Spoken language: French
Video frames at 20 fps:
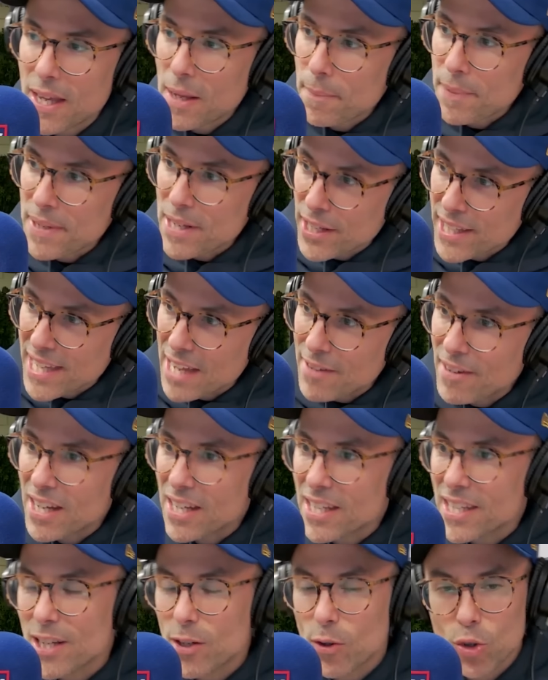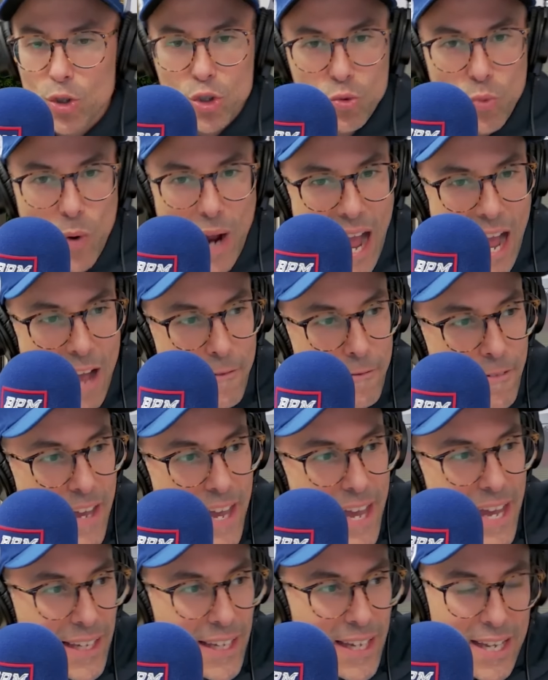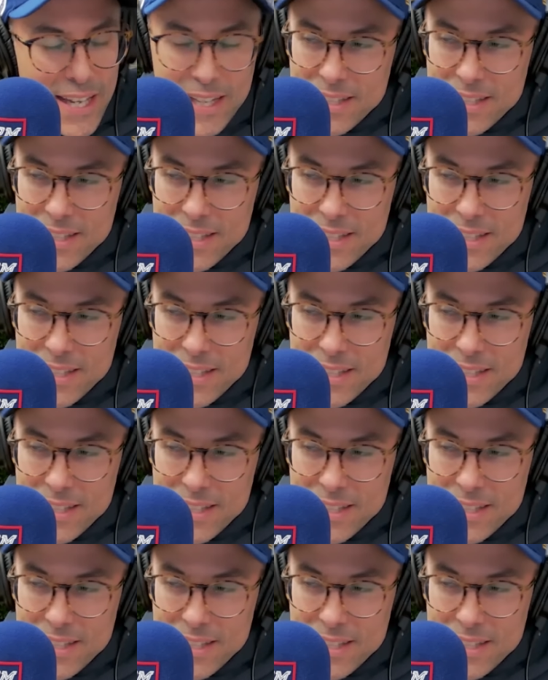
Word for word: puis le Cavalier, on jouait avec.